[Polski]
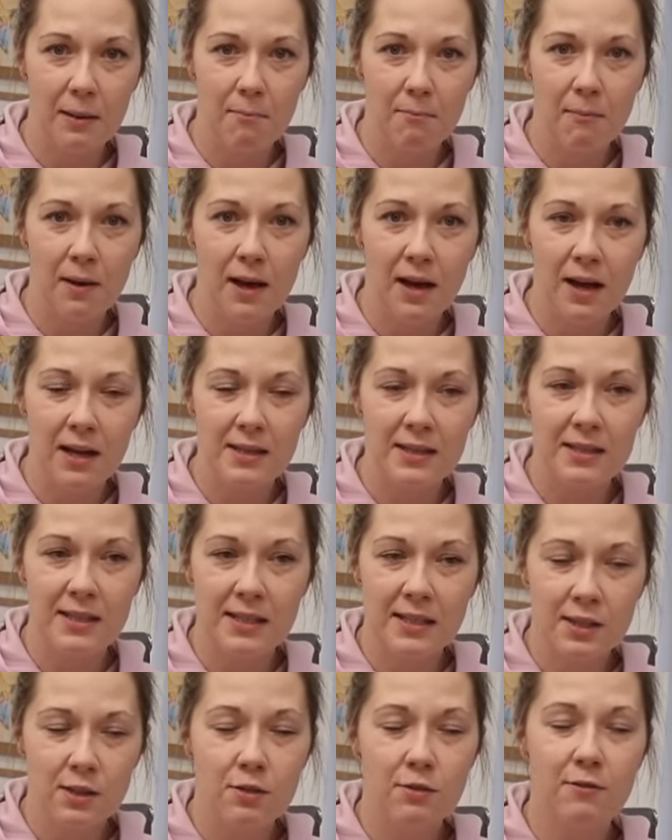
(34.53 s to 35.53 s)
ma
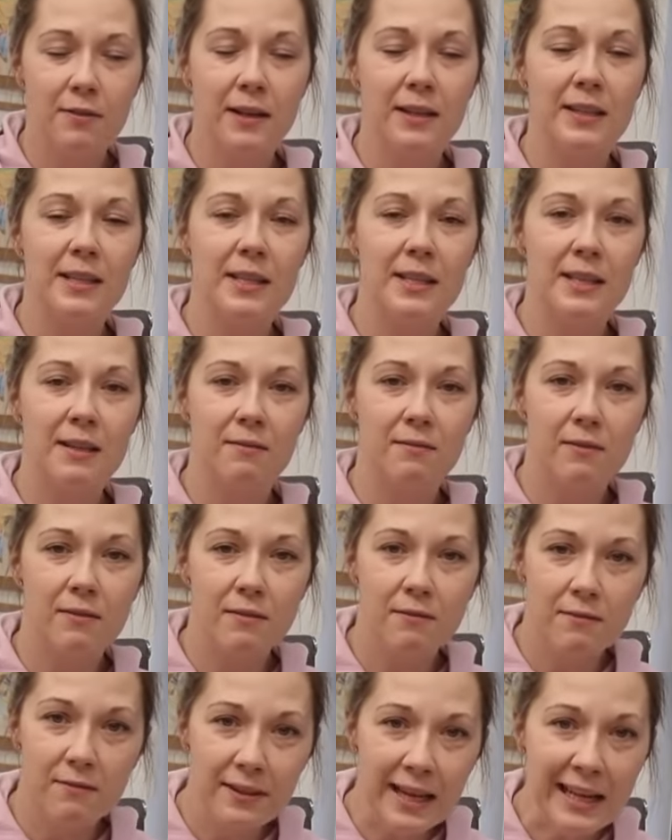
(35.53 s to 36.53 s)
zdecydowanie
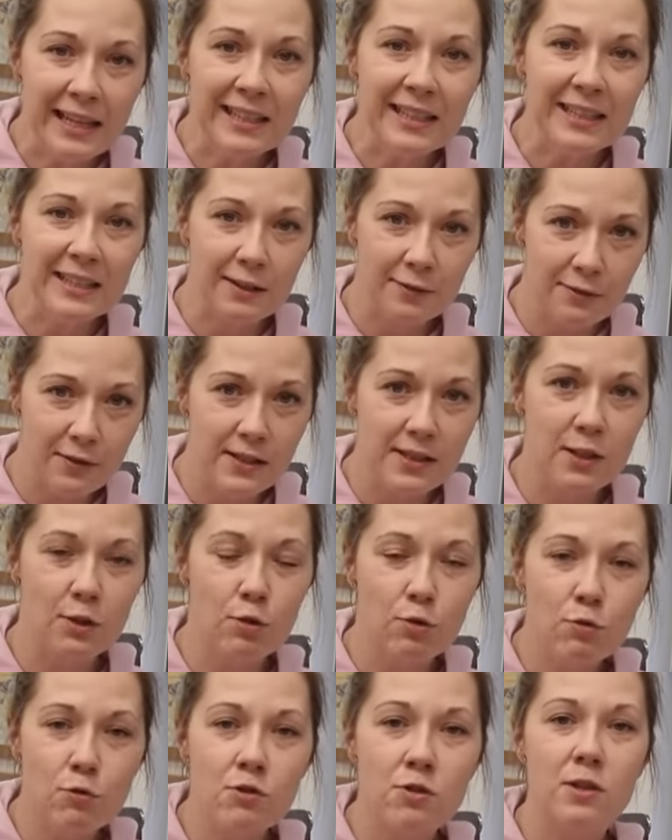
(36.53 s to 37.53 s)
wielki
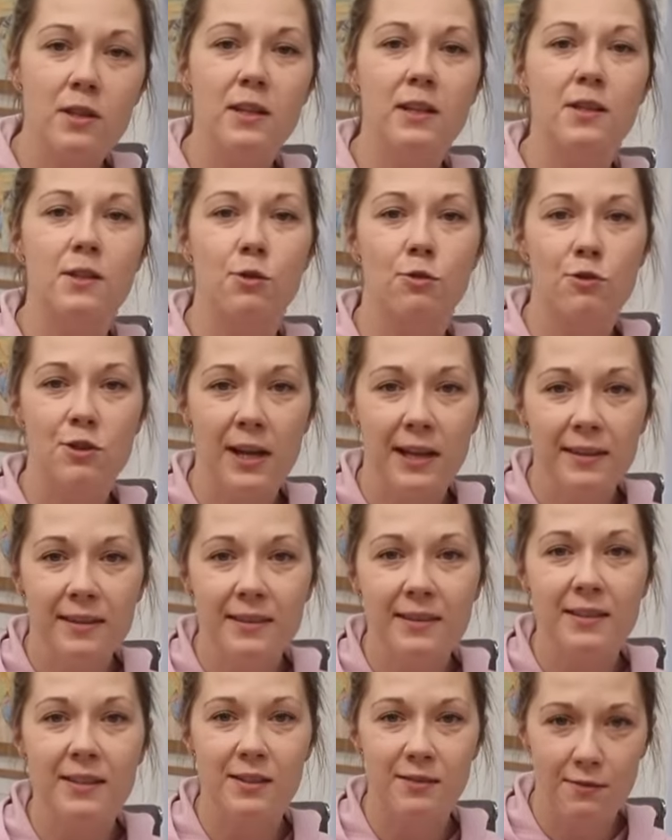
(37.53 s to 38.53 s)
deficyt różnych
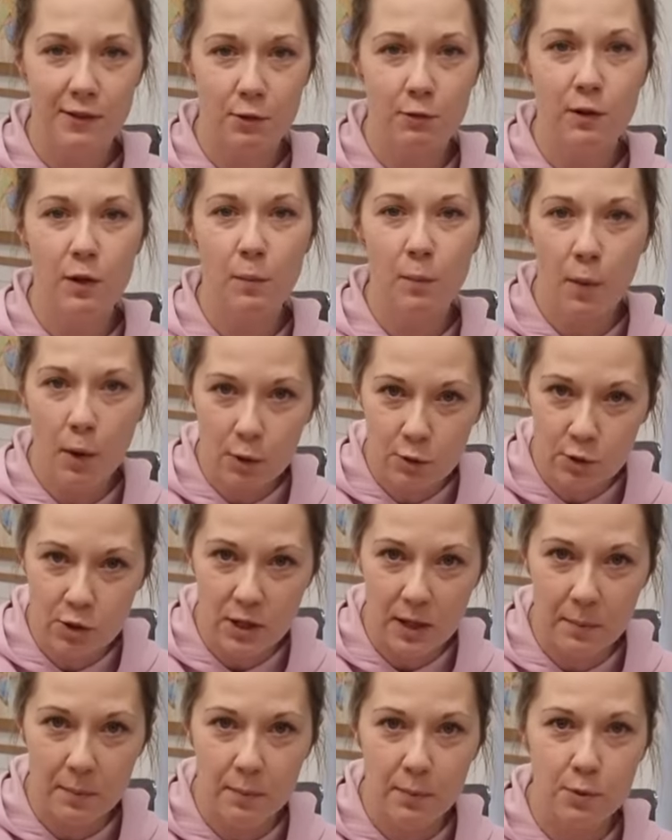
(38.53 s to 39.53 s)
codziennych, zwykłych
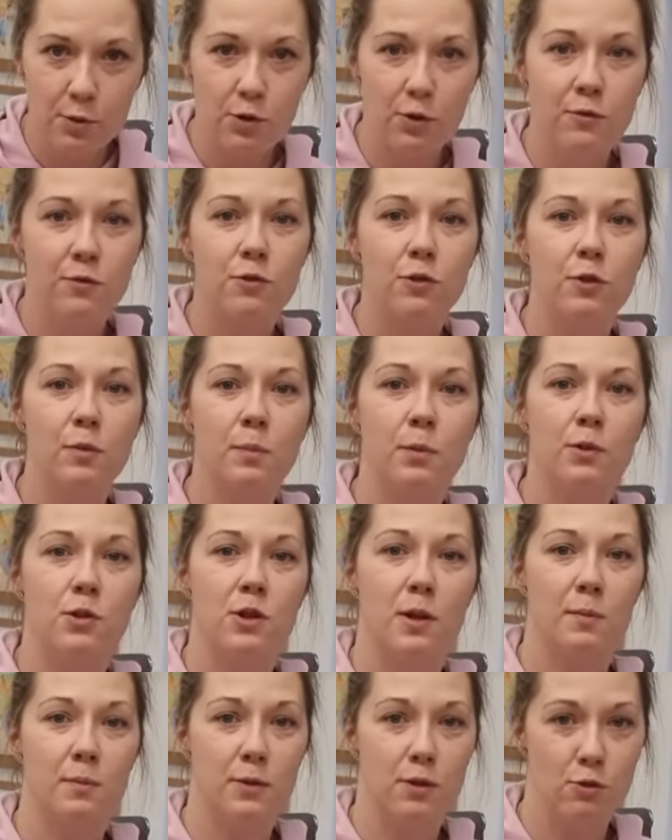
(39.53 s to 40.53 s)
potrzeb, począwszy od
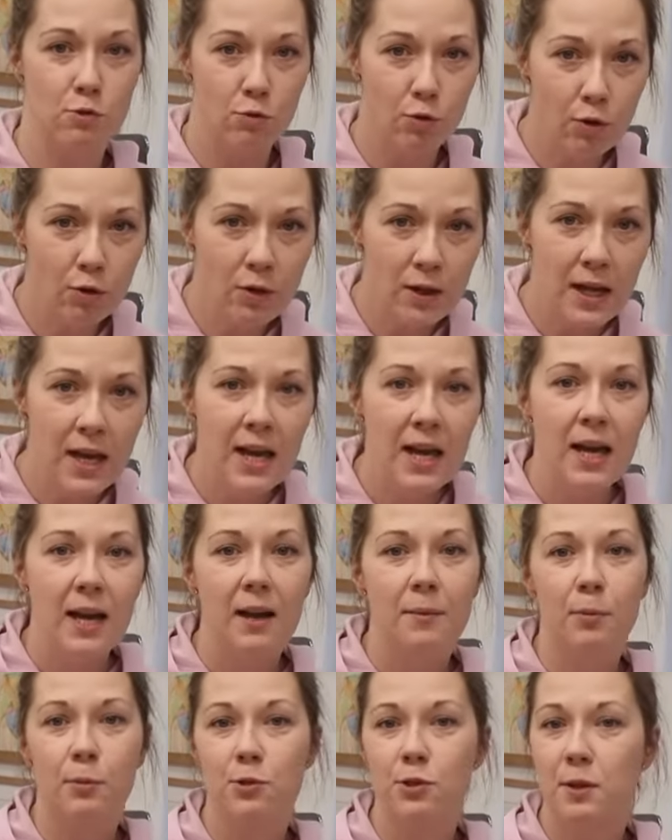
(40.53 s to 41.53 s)
potrzeby snu,
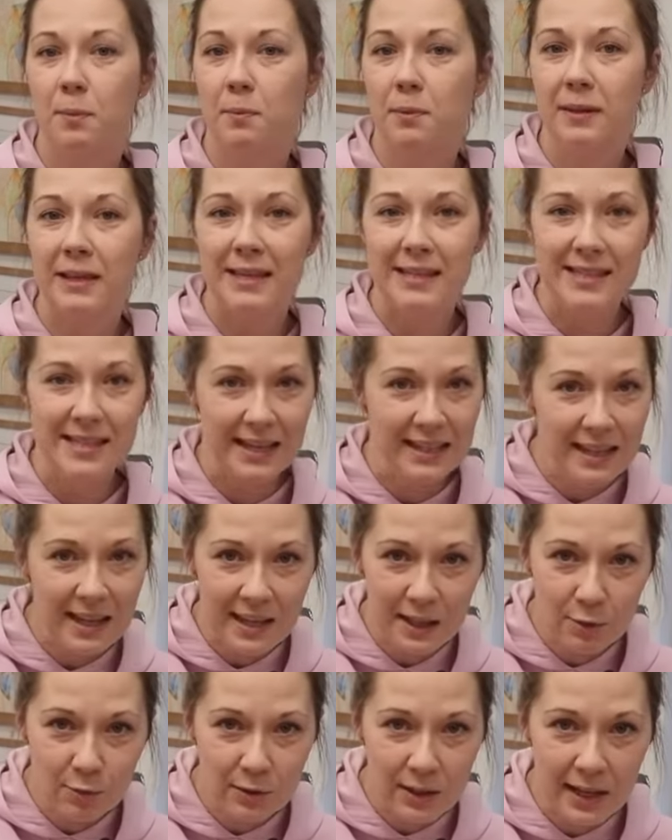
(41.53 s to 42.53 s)
potrzeby
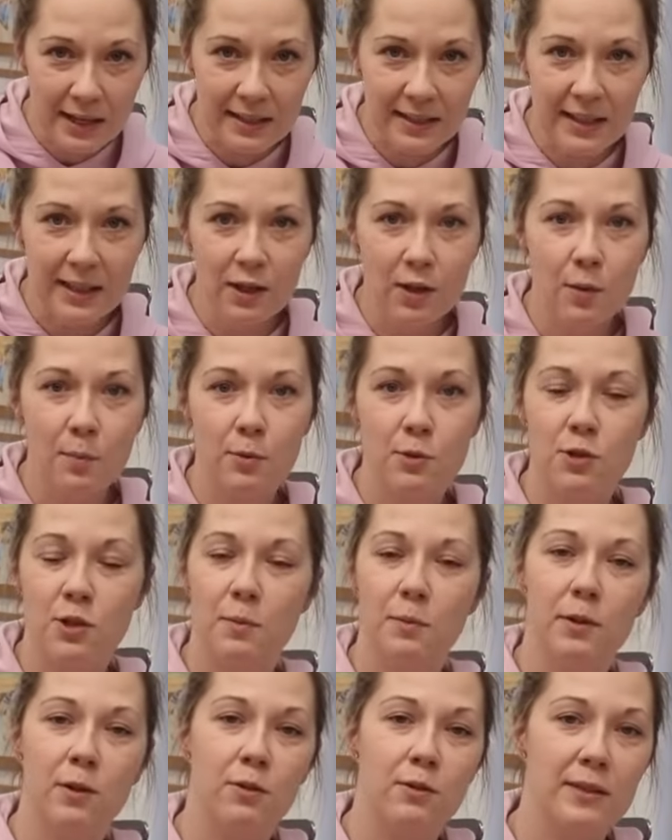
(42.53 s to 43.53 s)
jedzenia regularnego,
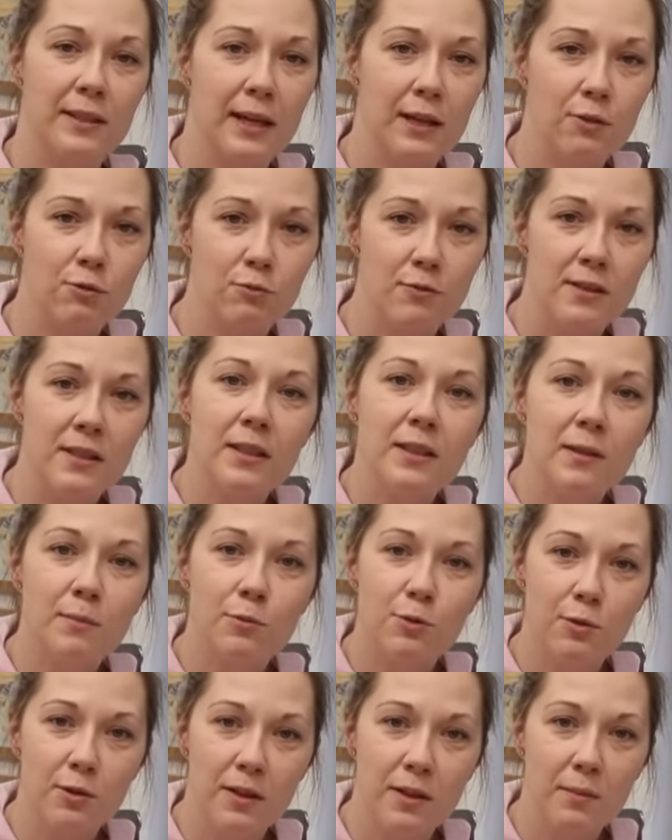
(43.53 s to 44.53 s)
potrzeby kontaktu z
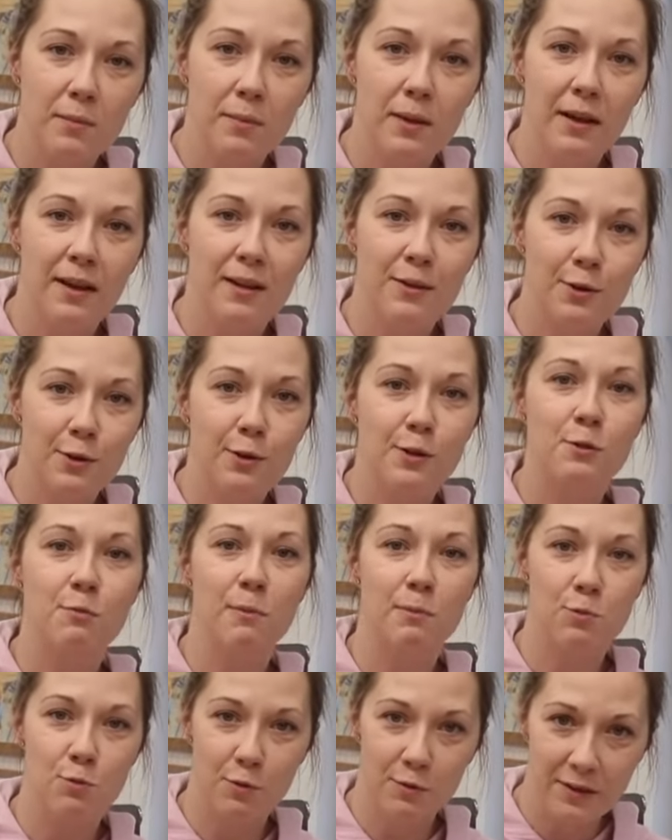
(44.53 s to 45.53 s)
innym, drugim e,
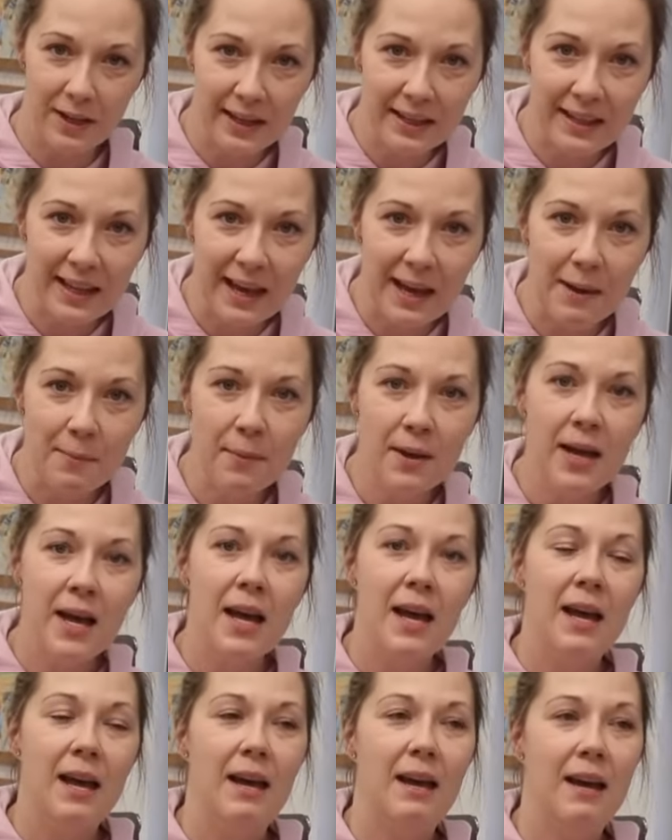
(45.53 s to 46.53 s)
dorosłym człowiekiem,
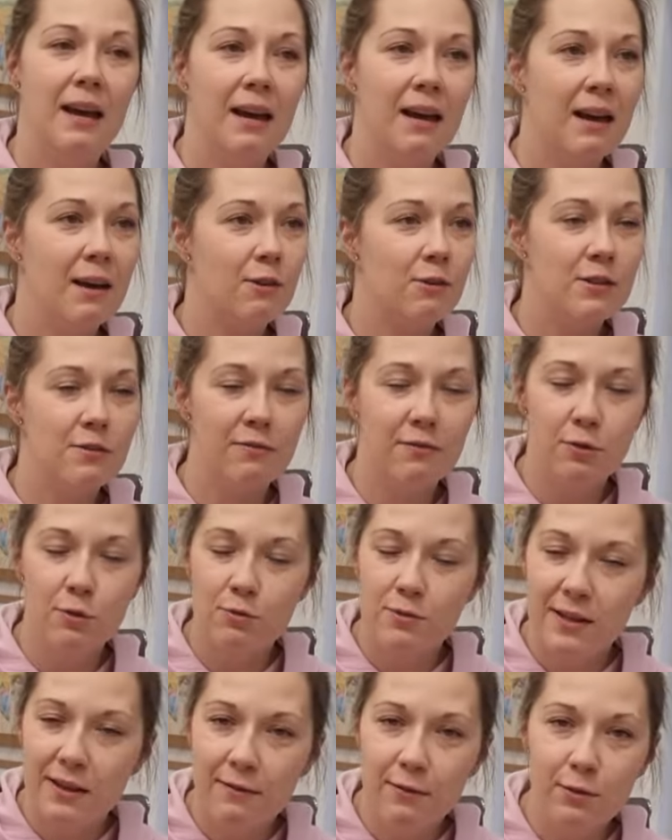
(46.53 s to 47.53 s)
e,
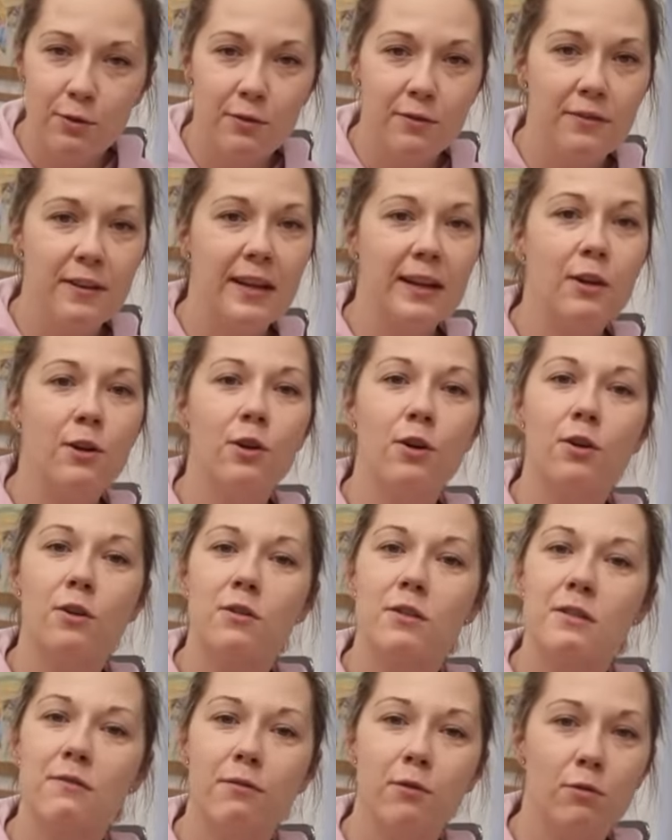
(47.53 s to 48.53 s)
rozwoju
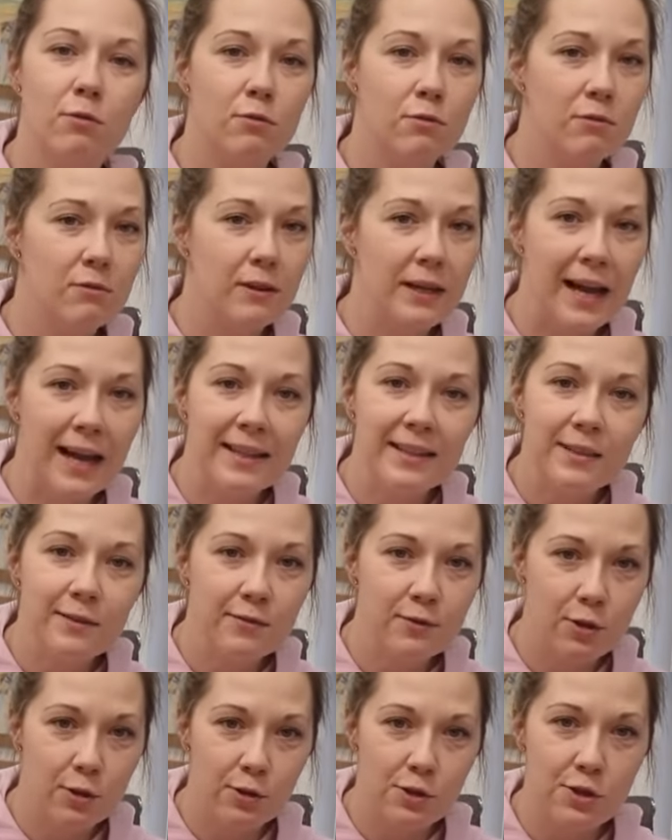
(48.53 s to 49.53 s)
zawodowego, rozwoju
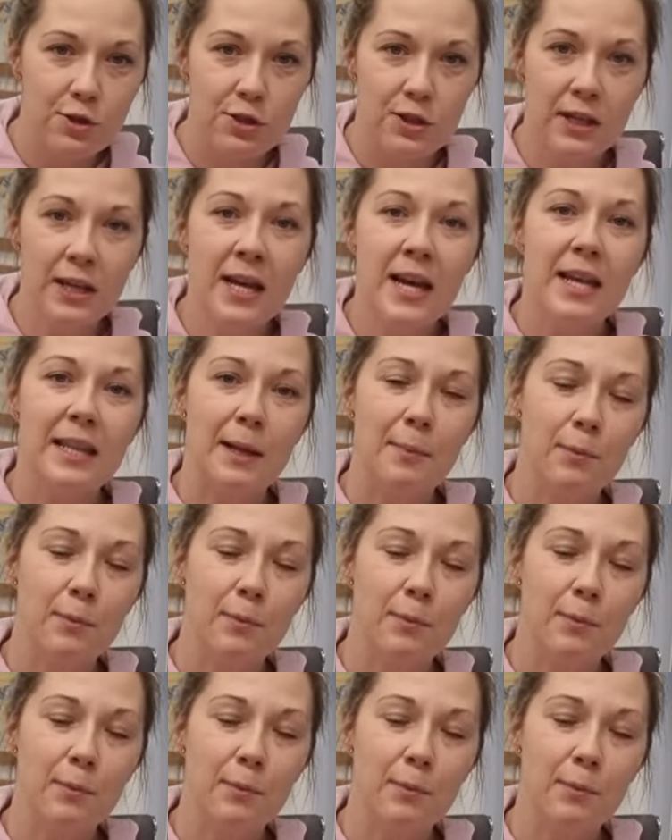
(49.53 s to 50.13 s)
kreatywności.